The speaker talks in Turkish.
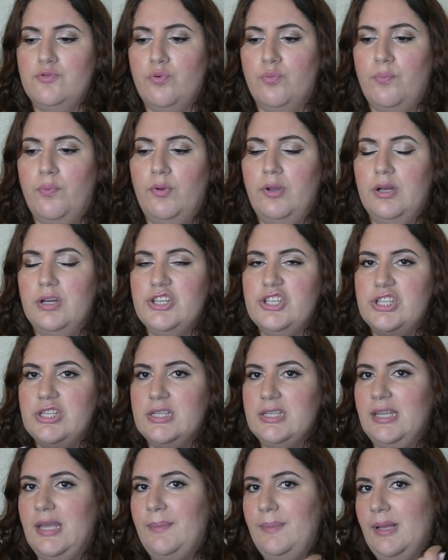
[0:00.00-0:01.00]
çok böyle
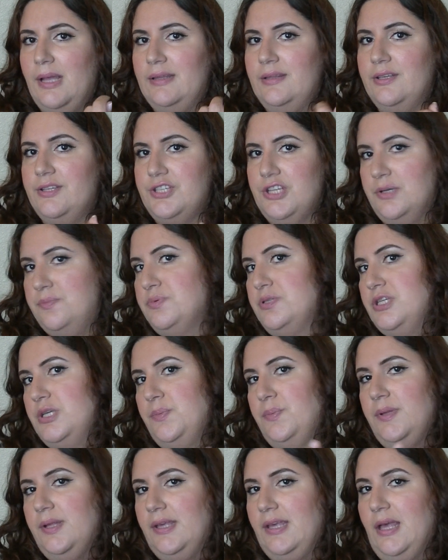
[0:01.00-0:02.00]
aşırı nemlendirecekmiş
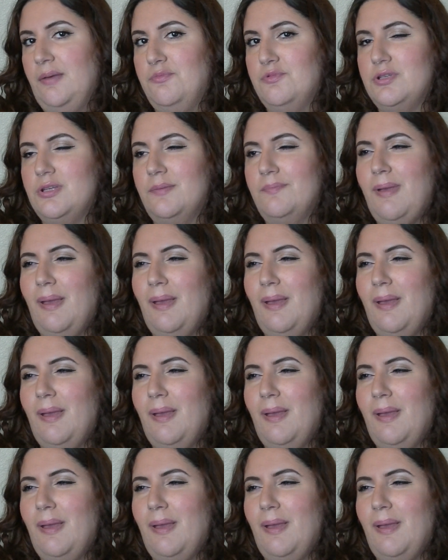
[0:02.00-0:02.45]
gibi de gelmiyor.